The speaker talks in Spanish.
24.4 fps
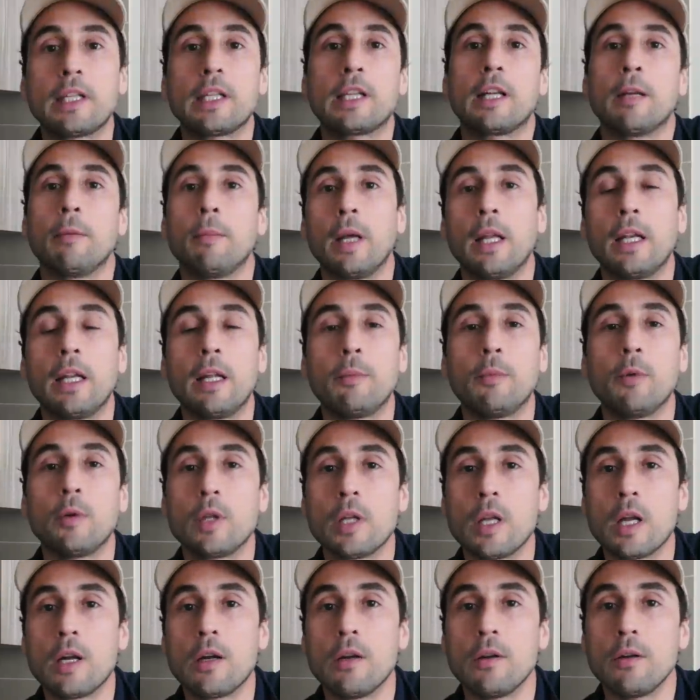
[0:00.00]
que me han
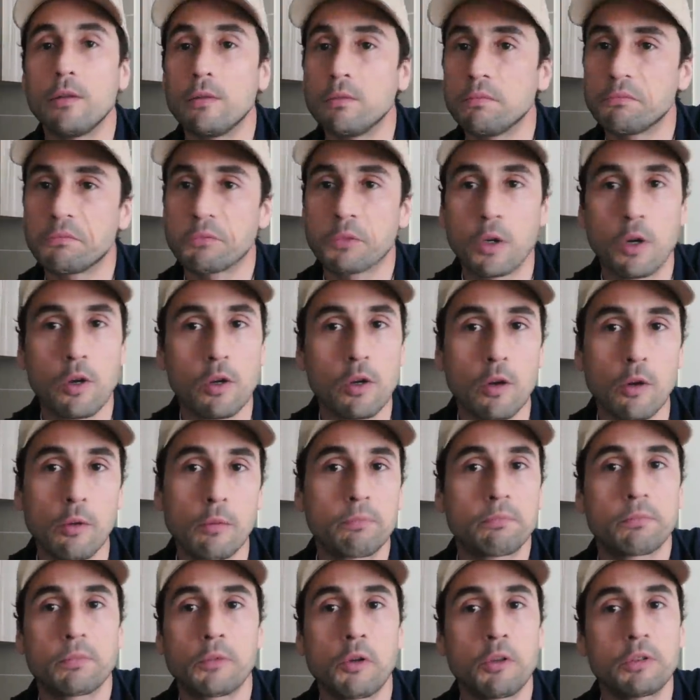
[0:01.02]
apoyado con las
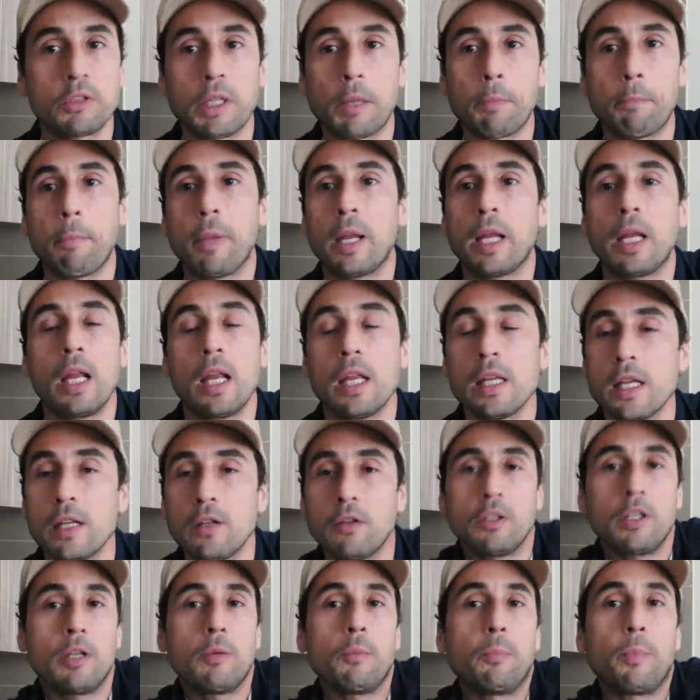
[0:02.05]
cosas pequeñas, no
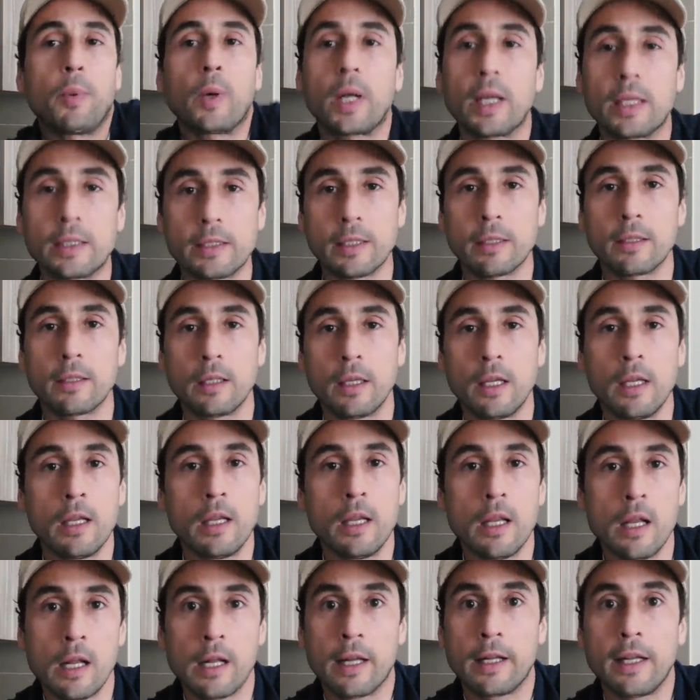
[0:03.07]
tienen por qué ser
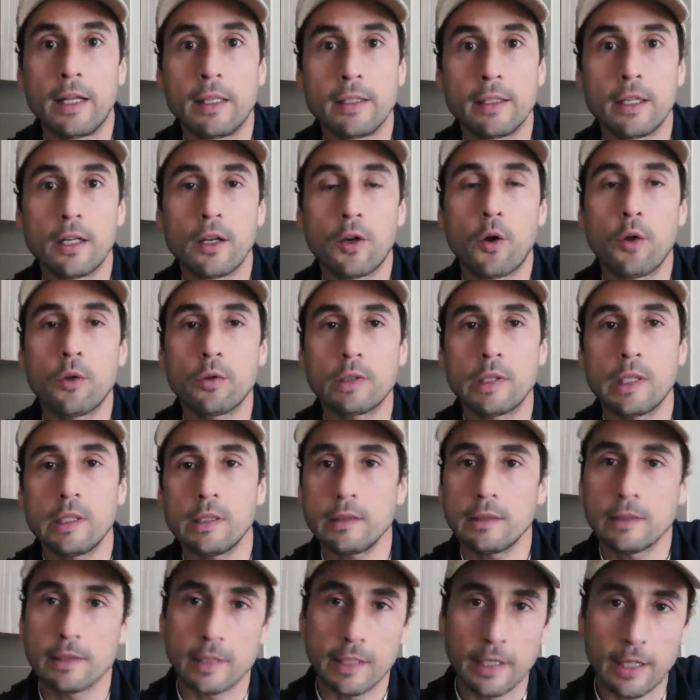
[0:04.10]
grandes
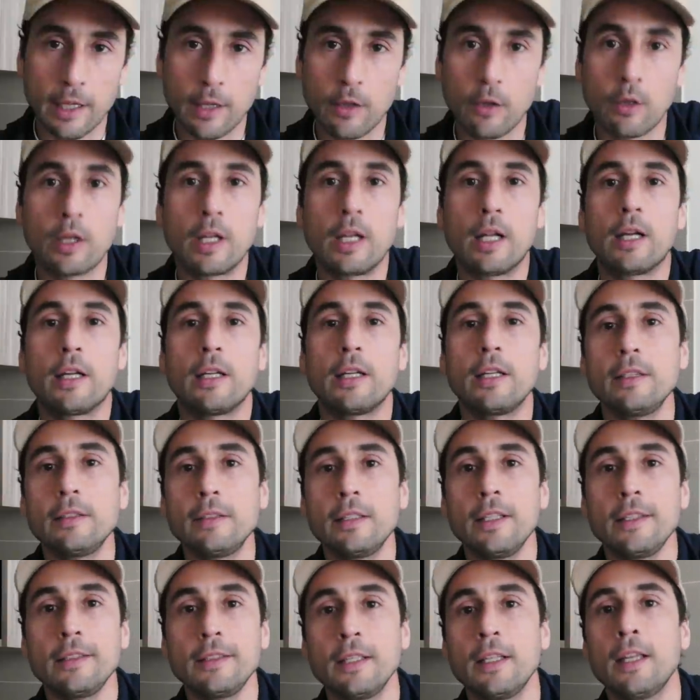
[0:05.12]
cosas, les doy las
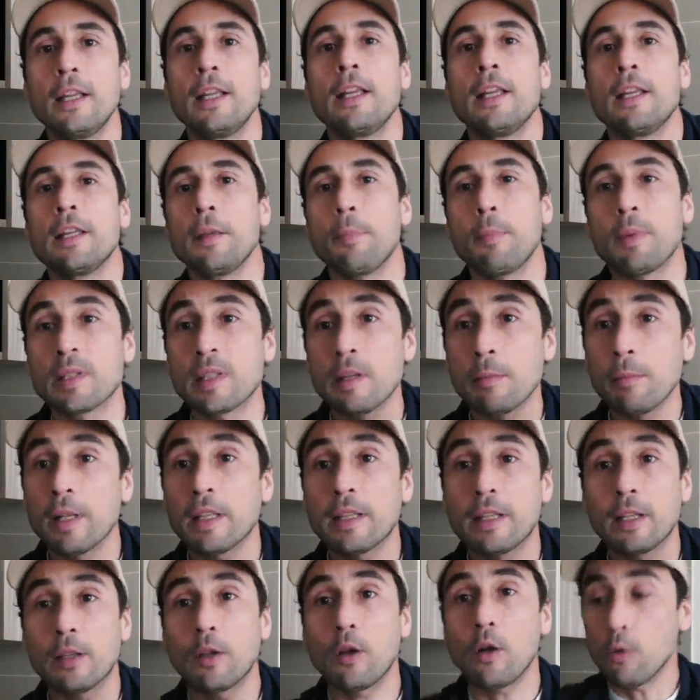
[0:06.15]
gracias.
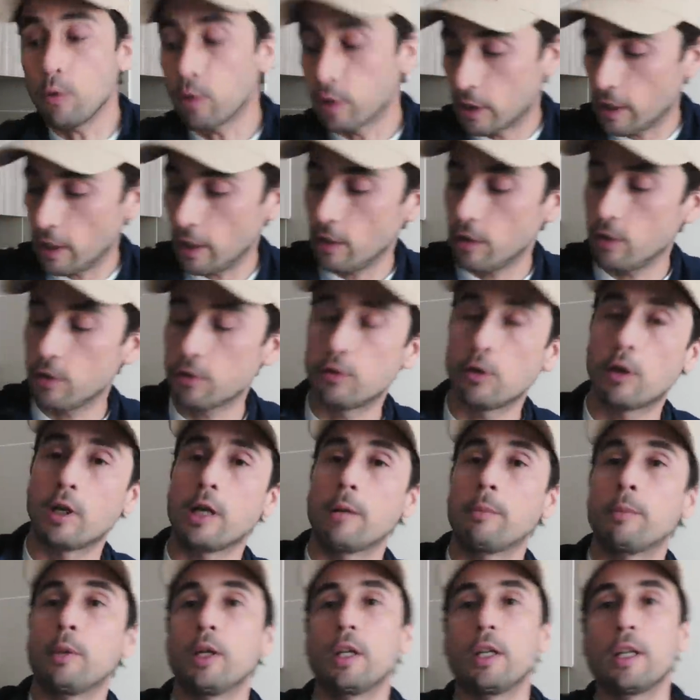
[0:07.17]
especialmente a todos ustedes, los
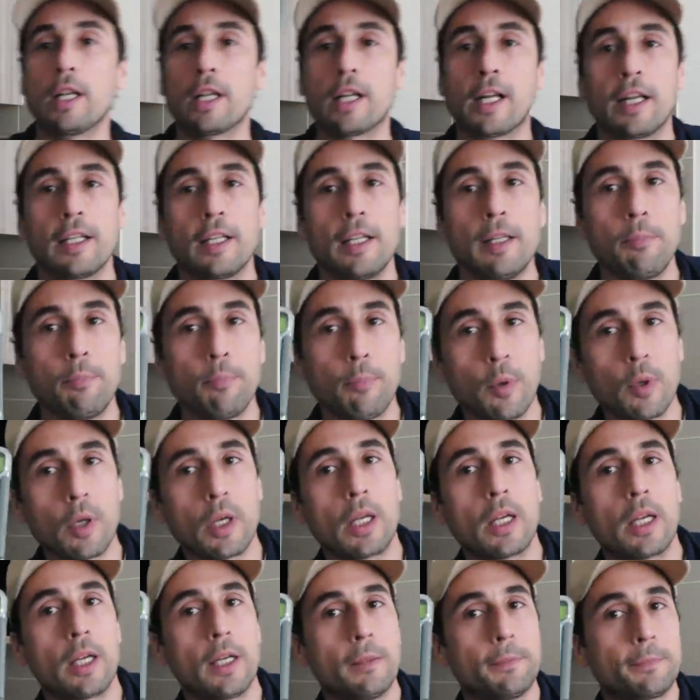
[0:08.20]
suscriptores del canal,
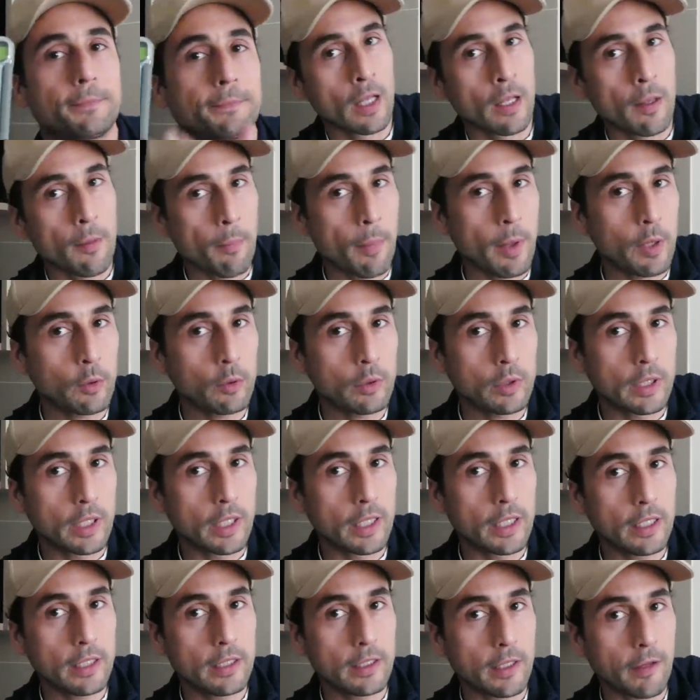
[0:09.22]
porque para
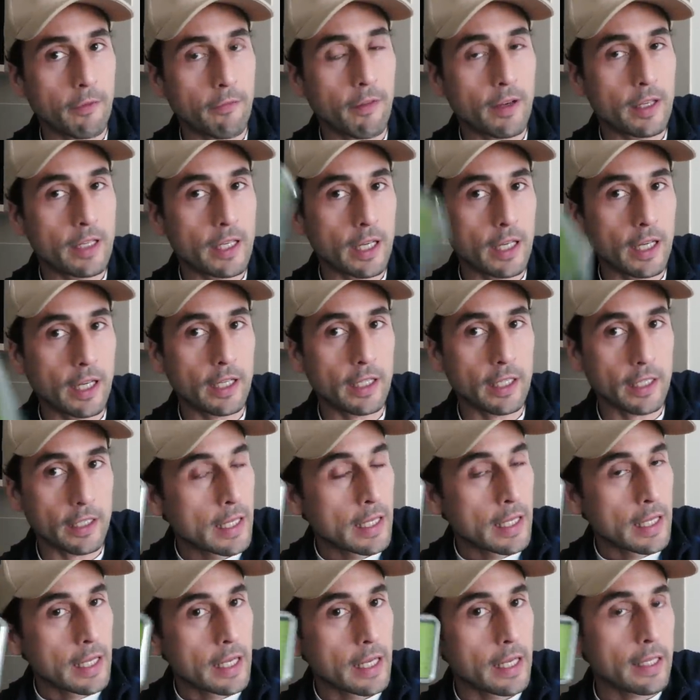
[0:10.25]
ustedes les va a llegar
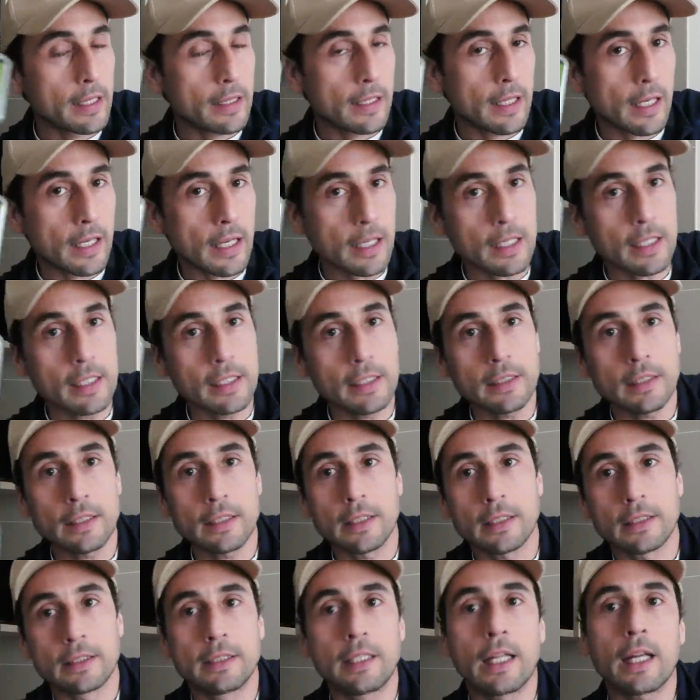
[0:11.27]
esta caja
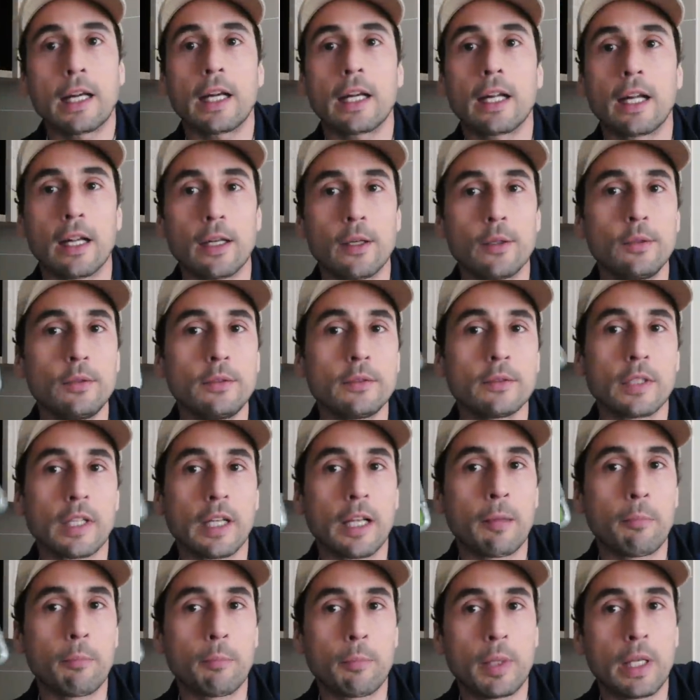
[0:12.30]
de regalo
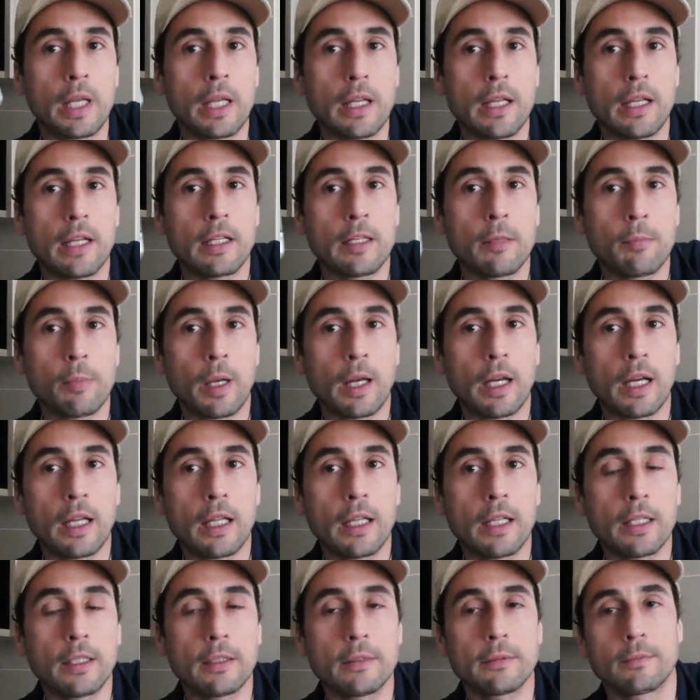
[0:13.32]
enviada y
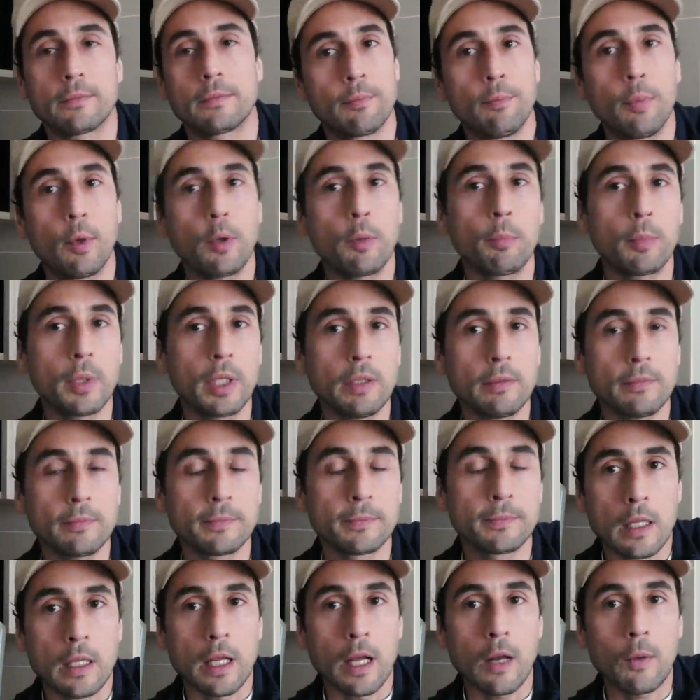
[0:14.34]
pagada por mí
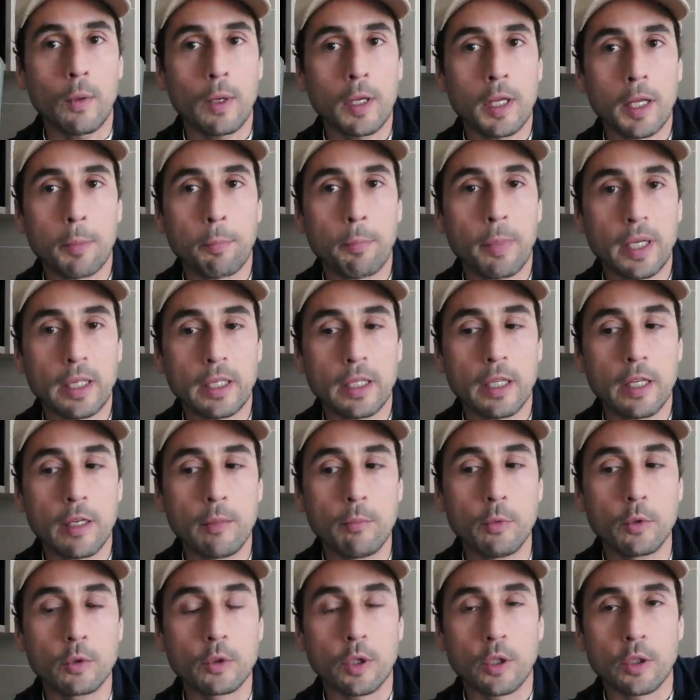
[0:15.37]
a cualquier parte del
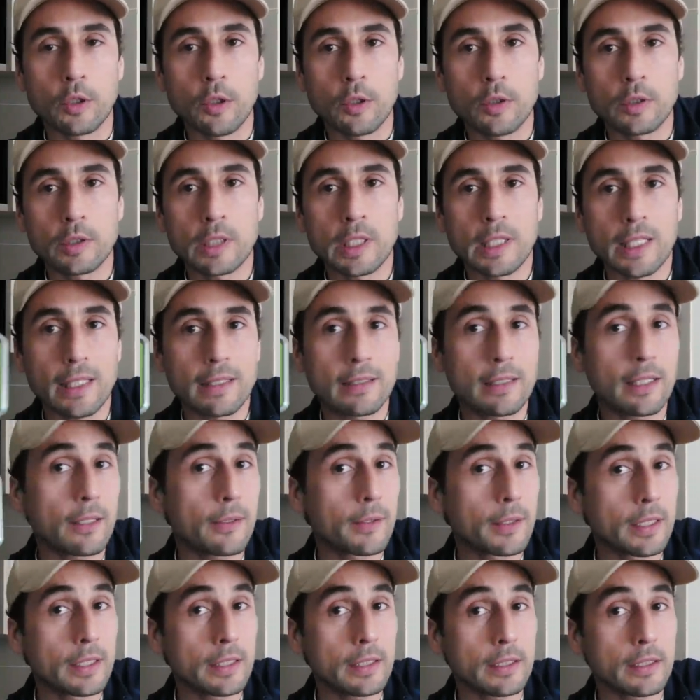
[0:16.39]
mundo. Entonces ya
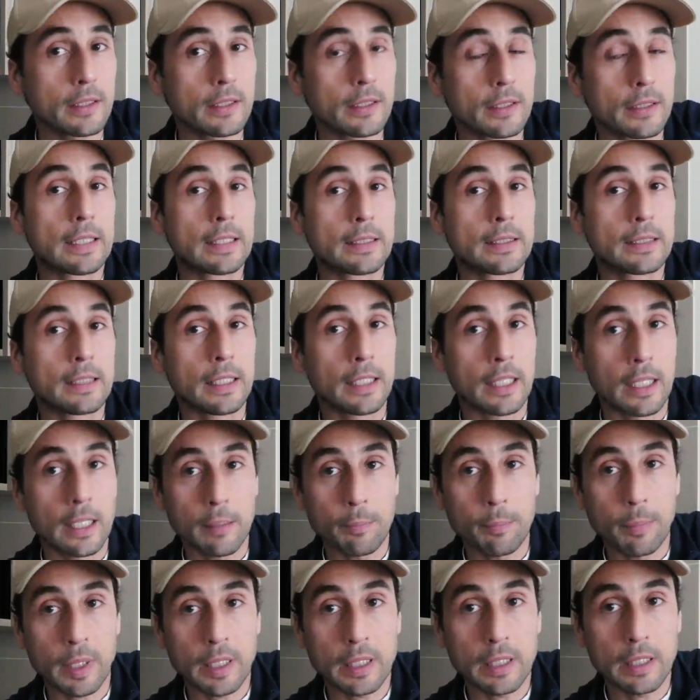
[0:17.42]
saben, si
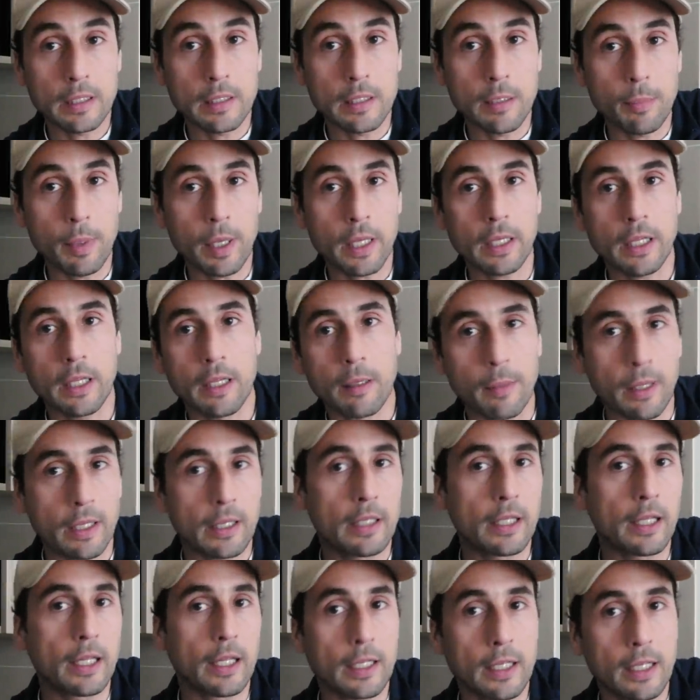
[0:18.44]
quieren participar, además
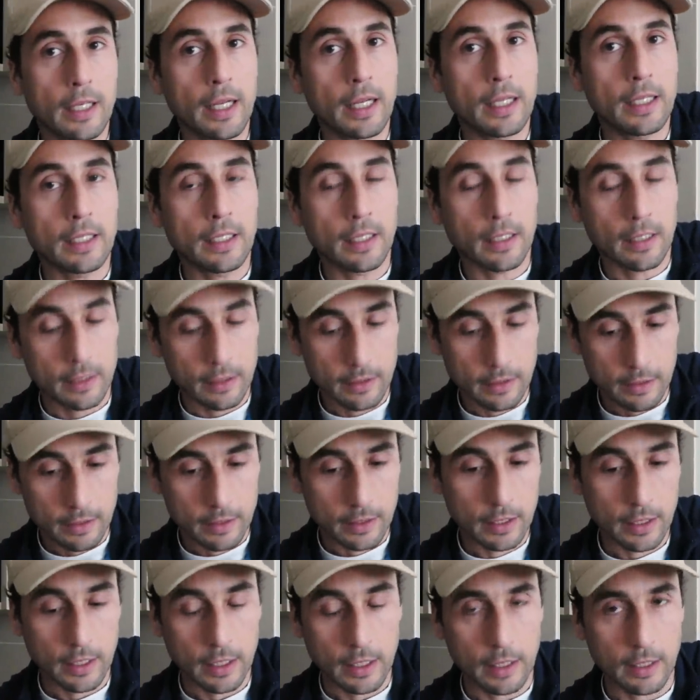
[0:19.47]
de darle like
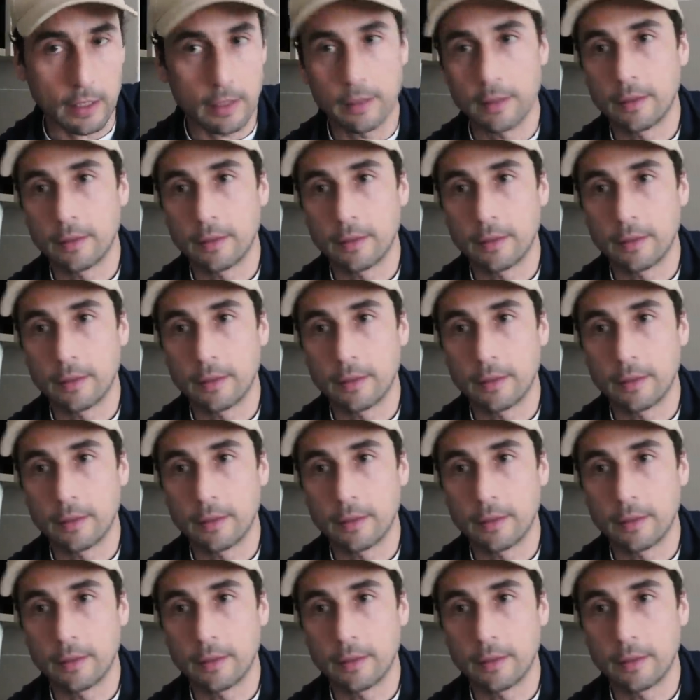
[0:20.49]
y